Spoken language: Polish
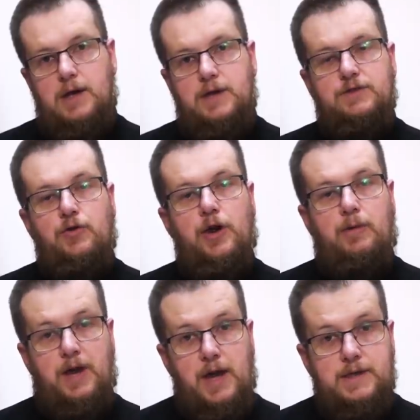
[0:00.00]
Swoje
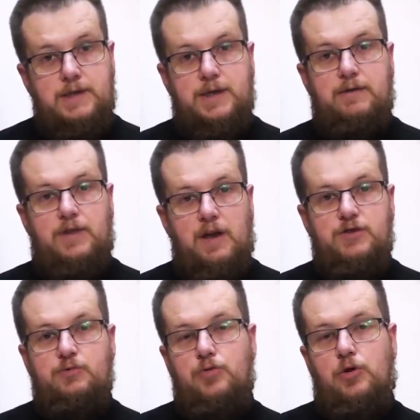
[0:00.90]
miejsce w tej
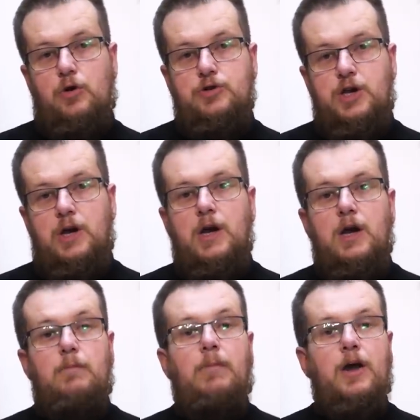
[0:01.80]
wspólnocie
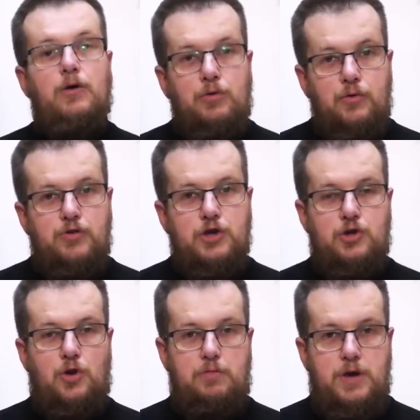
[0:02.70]
mają
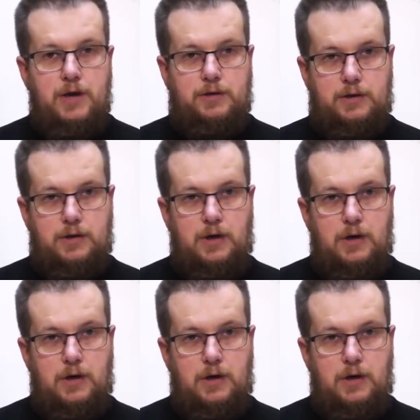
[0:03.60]
również kobiety.